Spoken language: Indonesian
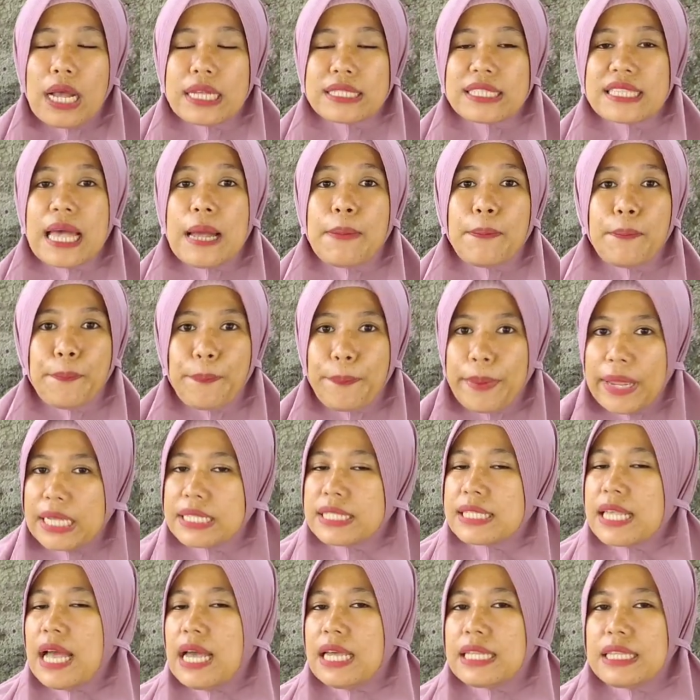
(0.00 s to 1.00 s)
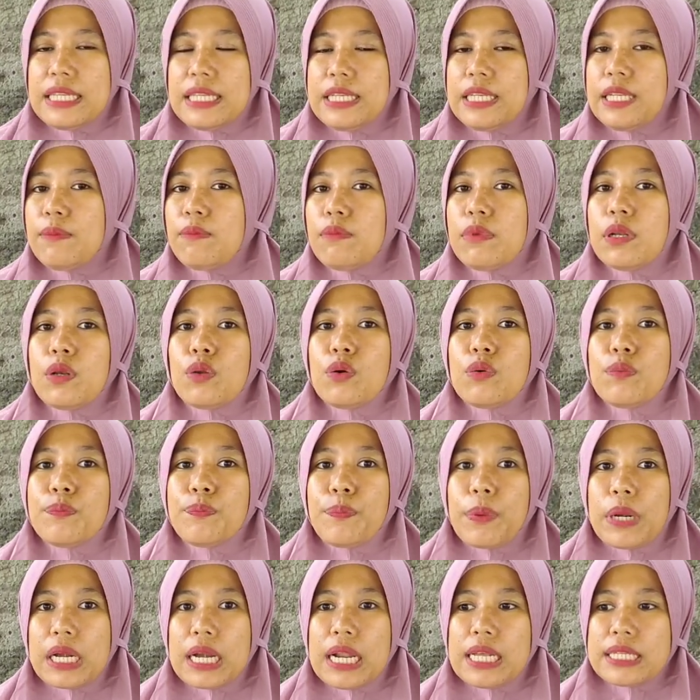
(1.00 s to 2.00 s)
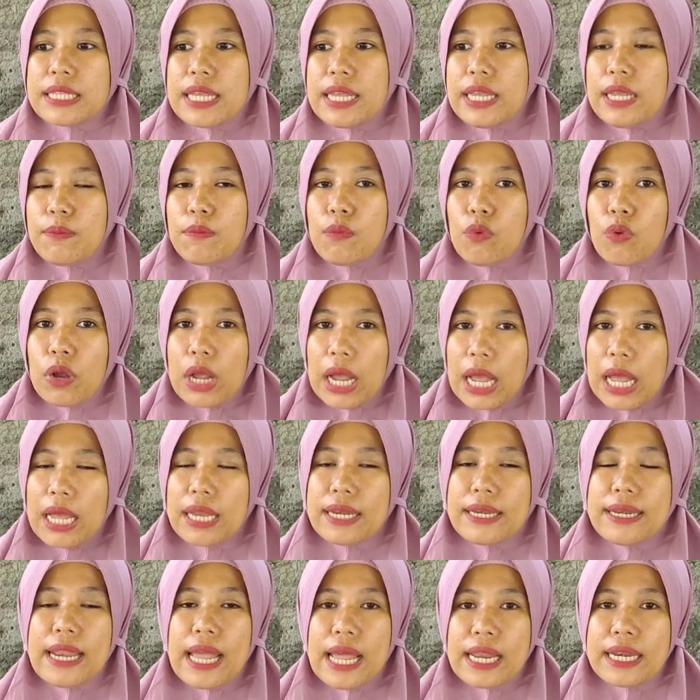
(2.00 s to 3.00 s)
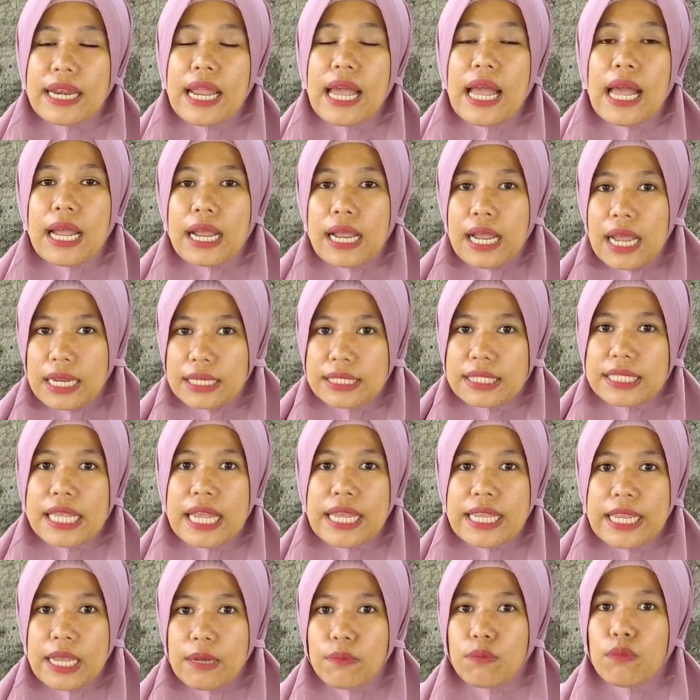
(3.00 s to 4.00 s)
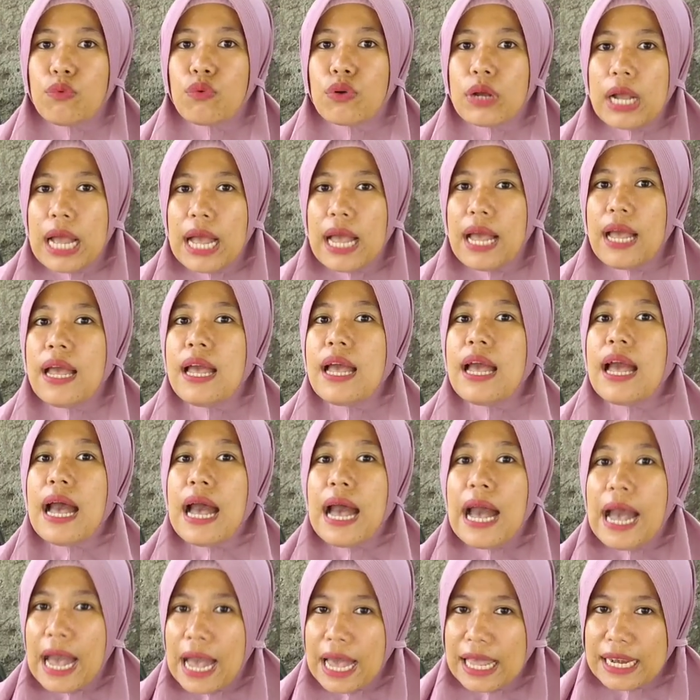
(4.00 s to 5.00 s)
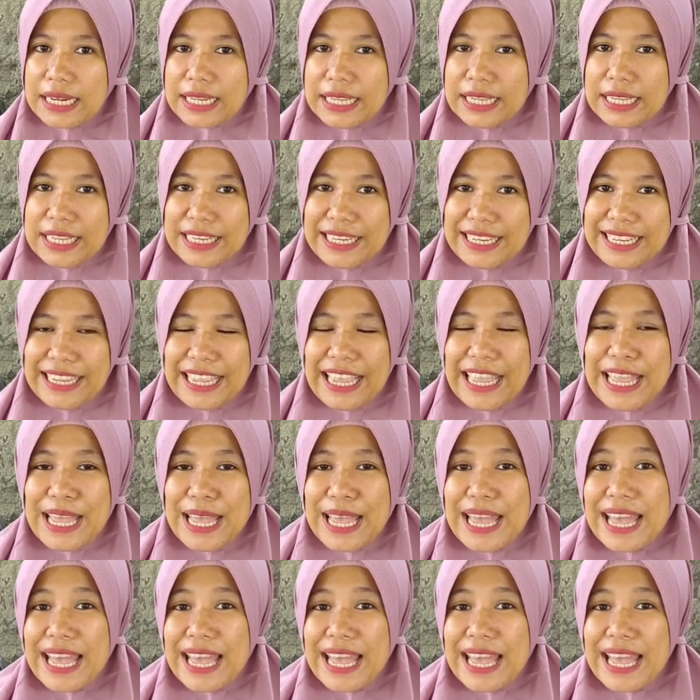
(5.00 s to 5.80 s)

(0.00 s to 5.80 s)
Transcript: sampai saat ini belum pernah saya buka dan akan saya buka hari ini